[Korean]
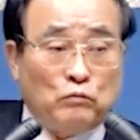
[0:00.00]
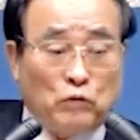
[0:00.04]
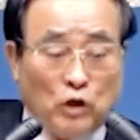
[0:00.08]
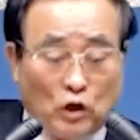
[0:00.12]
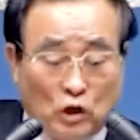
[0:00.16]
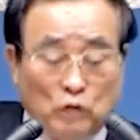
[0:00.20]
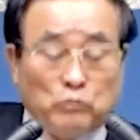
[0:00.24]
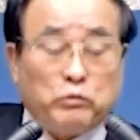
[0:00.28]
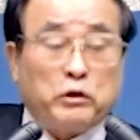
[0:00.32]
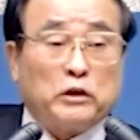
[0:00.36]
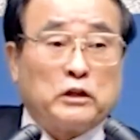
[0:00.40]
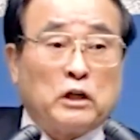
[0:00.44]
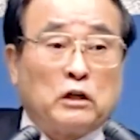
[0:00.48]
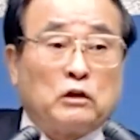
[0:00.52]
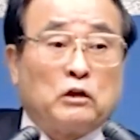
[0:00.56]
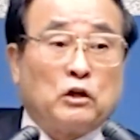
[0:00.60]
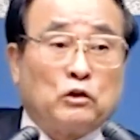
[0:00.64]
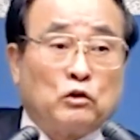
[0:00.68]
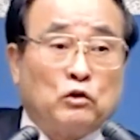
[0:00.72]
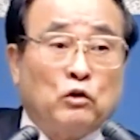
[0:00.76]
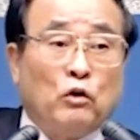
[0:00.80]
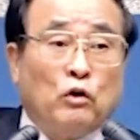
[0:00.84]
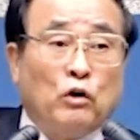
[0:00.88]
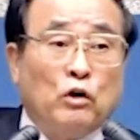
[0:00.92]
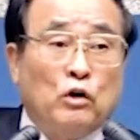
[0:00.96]
받긴 받은
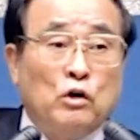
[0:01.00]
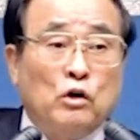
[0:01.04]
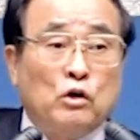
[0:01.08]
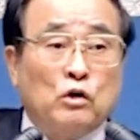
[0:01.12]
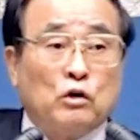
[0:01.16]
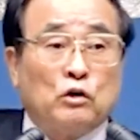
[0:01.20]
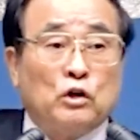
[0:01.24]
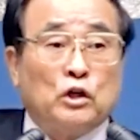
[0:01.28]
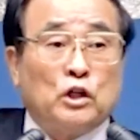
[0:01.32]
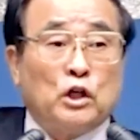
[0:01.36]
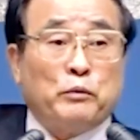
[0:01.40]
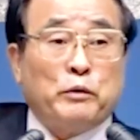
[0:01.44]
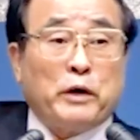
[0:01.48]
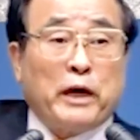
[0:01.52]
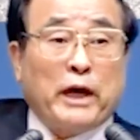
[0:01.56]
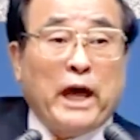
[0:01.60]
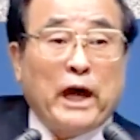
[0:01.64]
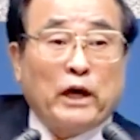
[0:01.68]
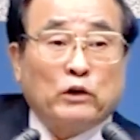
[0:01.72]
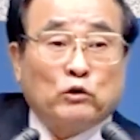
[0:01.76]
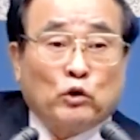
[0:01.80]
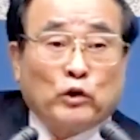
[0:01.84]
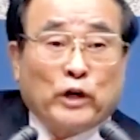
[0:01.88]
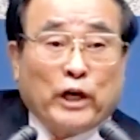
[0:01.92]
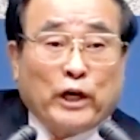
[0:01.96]
것 같아. 근데 왜
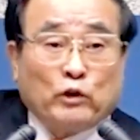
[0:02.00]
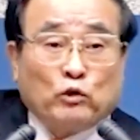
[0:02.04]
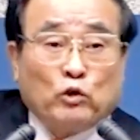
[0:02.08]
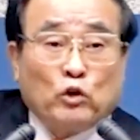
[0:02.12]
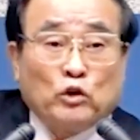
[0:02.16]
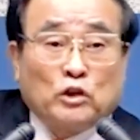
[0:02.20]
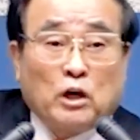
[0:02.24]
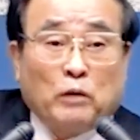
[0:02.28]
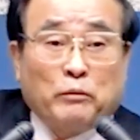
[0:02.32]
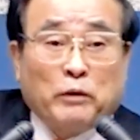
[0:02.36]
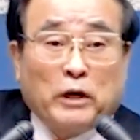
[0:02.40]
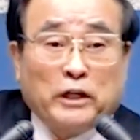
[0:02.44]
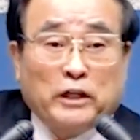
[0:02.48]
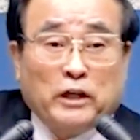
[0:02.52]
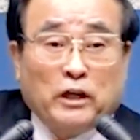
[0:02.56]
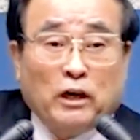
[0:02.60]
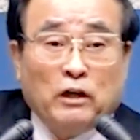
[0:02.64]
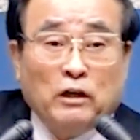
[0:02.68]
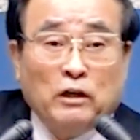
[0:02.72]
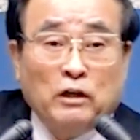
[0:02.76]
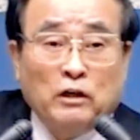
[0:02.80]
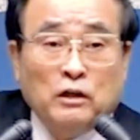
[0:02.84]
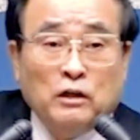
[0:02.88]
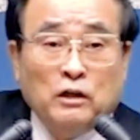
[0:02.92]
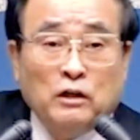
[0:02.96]
행동이
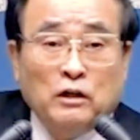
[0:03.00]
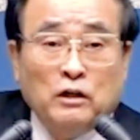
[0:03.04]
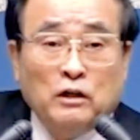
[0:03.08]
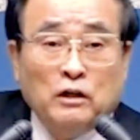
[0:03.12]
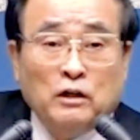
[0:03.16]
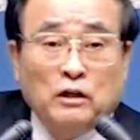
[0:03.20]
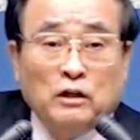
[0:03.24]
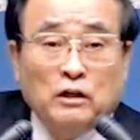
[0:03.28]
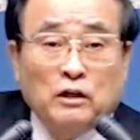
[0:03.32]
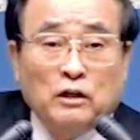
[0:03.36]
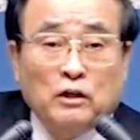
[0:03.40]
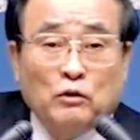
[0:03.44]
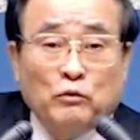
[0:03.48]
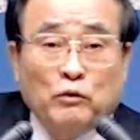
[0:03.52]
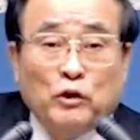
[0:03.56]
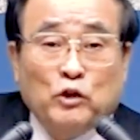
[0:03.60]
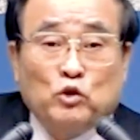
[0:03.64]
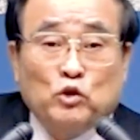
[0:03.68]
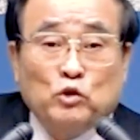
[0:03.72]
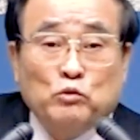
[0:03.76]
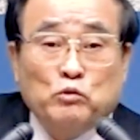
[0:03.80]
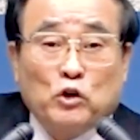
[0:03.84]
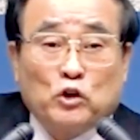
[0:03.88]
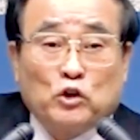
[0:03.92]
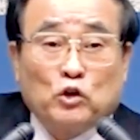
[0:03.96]
개똥차반이야? 왜
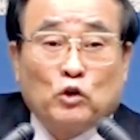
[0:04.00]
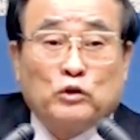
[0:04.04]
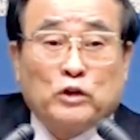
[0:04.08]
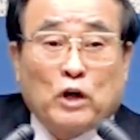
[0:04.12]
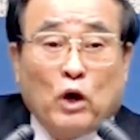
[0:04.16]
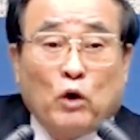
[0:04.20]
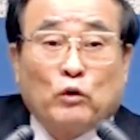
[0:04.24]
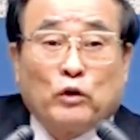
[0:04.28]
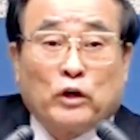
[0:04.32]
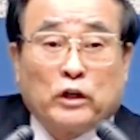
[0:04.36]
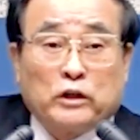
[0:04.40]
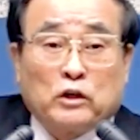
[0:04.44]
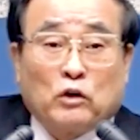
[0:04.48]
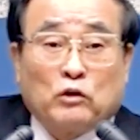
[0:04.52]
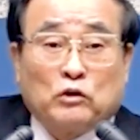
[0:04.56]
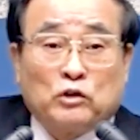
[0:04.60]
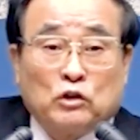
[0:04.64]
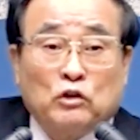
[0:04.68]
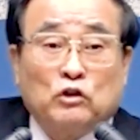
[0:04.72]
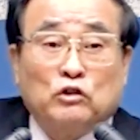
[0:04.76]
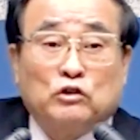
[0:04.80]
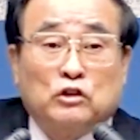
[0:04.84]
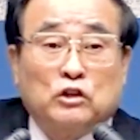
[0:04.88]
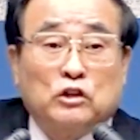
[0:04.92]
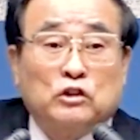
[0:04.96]
주먹쥐고 싸우는 거야? 자꾸
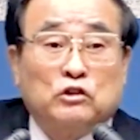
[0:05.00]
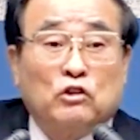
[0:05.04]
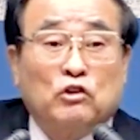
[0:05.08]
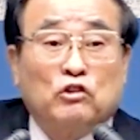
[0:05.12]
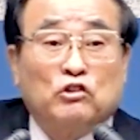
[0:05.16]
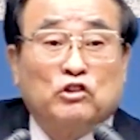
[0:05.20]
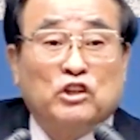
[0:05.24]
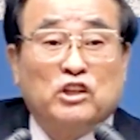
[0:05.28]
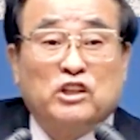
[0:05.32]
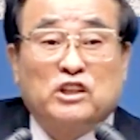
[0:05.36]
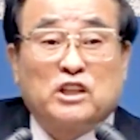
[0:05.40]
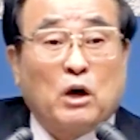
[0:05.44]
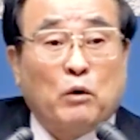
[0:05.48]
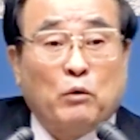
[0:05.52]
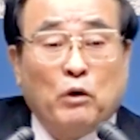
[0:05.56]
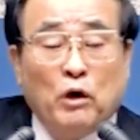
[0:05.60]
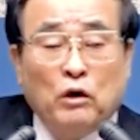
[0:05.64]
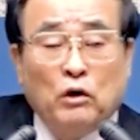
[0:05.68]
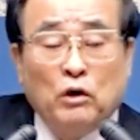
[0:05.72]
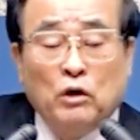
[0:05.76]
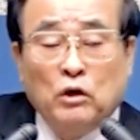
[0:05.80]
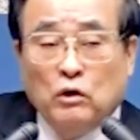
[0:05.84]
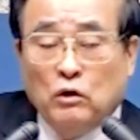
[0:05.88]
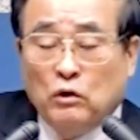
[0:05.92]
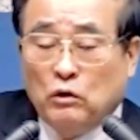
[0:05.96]
성신, 성신이
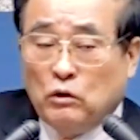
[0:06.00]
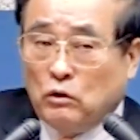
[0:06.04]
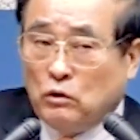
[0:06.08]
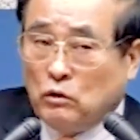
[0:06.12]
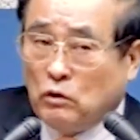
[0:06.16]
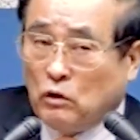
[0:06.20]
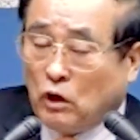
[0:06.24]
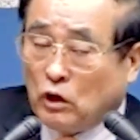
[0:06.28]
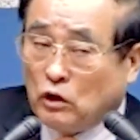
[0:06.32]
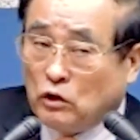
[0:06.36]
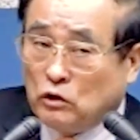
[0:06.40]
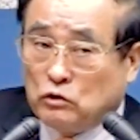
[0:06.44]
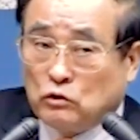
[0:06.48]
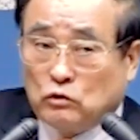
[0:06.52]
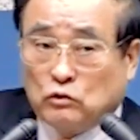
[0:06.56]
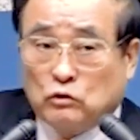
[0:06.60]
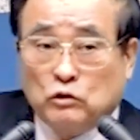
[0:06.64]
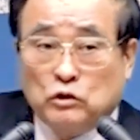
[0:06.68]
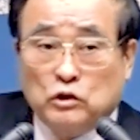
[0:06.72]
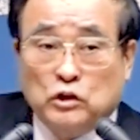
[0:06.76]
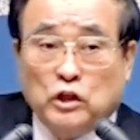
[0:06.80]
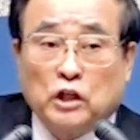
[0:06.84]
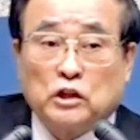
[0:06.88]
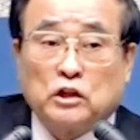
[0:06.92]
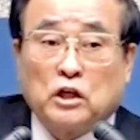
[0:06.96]
싸워? 아니지,
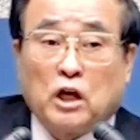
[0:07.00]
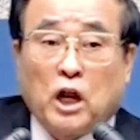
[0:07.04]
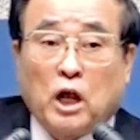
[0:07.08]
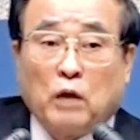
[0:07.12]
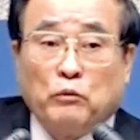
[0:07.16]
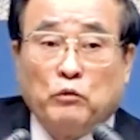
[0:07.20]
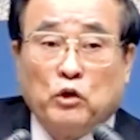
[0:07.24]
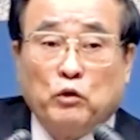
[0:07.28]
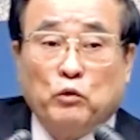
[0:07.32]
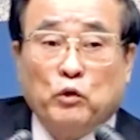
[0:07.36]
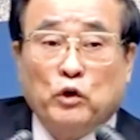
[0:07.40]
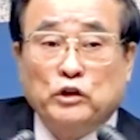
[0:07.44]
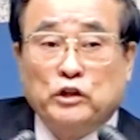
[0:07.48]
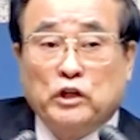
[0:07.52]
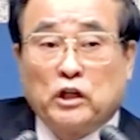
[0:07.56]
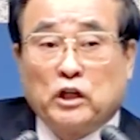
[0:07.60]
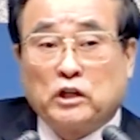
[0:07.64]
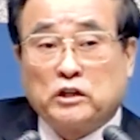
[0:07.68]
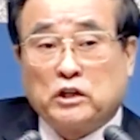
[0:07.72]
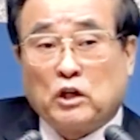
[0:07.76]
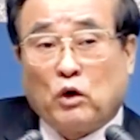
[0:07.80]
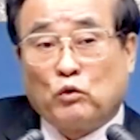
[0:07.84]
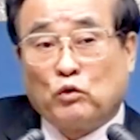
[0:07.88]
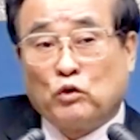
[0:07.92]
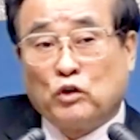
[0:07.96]
그건 얘 사람이
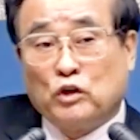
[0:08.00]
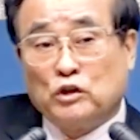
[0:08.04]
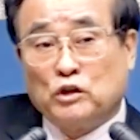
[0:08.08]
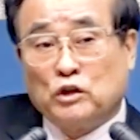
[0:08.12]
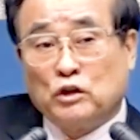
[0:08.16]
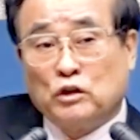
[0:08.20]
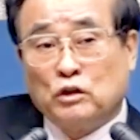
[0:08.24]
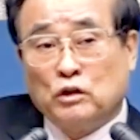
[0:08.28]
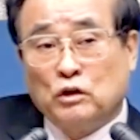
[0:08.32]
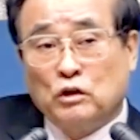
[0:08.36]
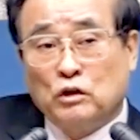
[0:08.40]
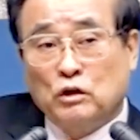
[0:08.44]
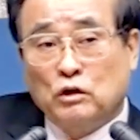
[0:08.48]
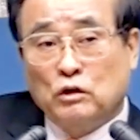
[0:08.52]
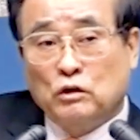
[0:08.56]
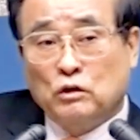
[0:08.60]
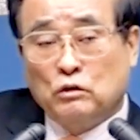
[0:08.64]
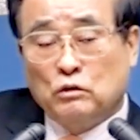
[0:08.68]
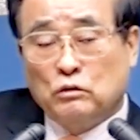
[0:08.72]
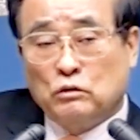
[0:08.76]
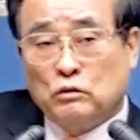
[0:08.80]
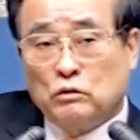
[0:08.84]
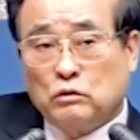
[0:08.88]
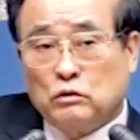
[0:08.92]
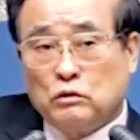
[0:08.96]
원죄가 싸우는 거지.
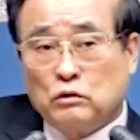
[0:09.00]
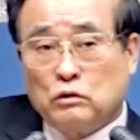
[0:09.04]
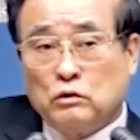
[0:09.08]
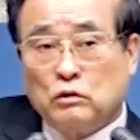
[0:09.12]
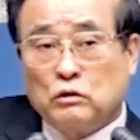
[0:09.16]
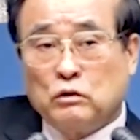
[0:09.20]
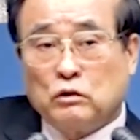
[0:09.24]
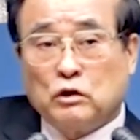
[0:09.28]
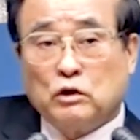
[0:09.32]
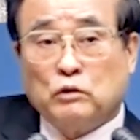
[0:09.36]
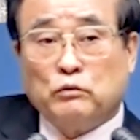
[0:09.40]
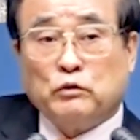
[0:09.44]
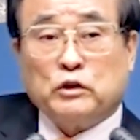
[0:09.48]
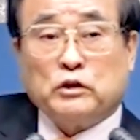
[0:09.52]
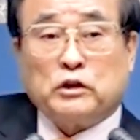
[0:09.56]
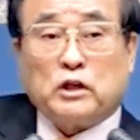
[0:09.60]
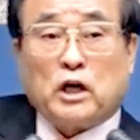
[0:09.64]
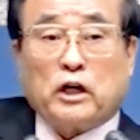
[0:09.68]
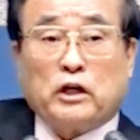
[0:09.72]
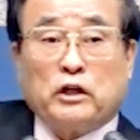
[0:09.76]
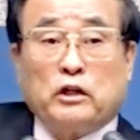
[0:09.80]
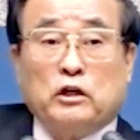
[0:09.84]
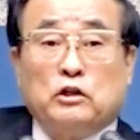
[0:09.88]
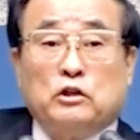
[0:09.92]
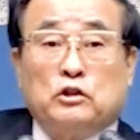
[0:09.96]
그러면
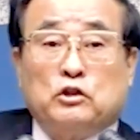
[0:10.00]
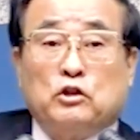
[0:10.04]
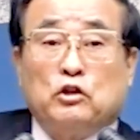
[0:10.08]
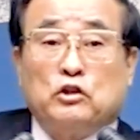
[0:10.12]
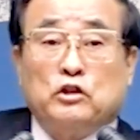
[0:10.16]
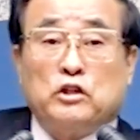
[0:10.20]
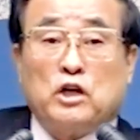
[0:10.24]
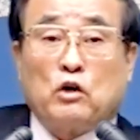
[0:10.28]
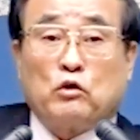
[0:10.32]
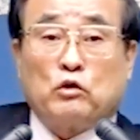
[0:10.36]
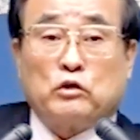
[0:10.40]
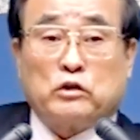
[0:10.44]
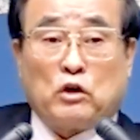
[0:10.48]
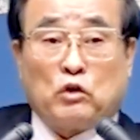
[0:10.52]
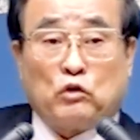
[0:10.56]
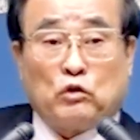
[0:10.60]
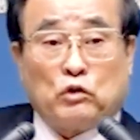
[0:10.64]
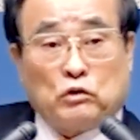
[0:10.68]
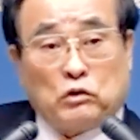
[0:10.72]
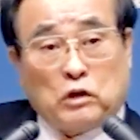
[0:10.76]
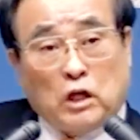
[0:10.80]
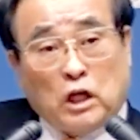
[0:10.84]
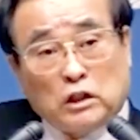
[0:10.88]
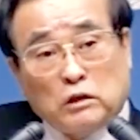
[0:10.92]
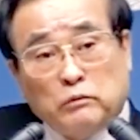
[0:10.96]
자기를 정리하고
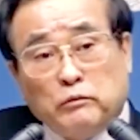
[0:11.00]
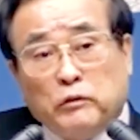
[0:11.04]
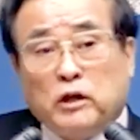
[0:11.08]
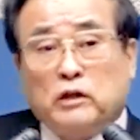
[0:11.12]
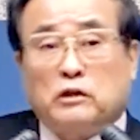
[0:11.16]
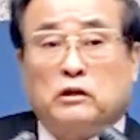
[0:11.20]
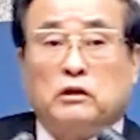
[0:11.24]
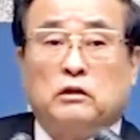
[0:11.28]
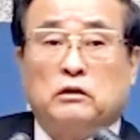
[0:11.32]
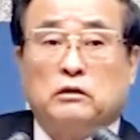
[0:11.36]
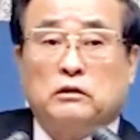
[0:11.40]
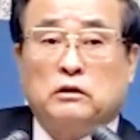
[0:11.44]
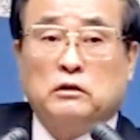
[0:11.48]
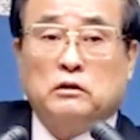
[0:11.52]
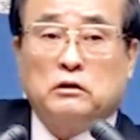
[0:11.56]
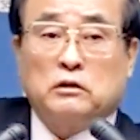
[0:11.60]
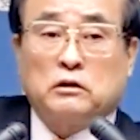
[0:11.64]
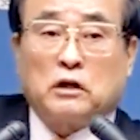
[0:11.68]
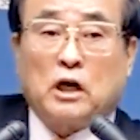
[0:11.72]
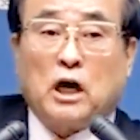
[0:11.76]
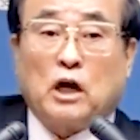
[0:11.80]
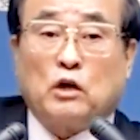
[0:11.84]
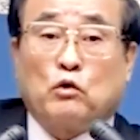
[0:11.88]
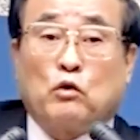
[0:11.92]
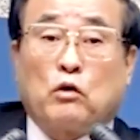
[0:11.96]
자꾸 따듬어야 돼요.
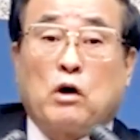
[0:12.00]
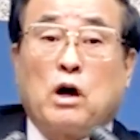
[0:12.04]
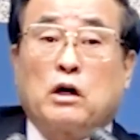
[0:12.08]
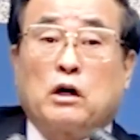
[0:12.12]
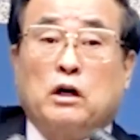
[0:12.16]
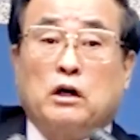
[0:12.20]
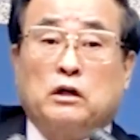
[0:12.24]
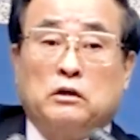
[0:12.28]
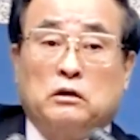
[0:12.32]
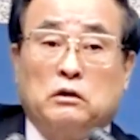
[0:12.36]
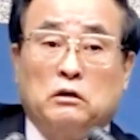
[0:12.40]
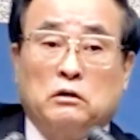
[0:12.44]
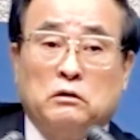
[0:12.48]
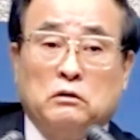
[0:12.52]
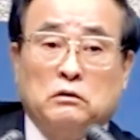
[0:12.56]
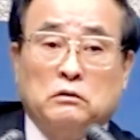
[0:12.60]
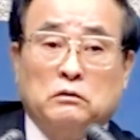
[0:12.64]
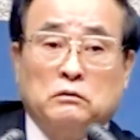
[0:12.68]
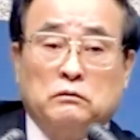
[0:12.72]
칼로 깎아야 돼요.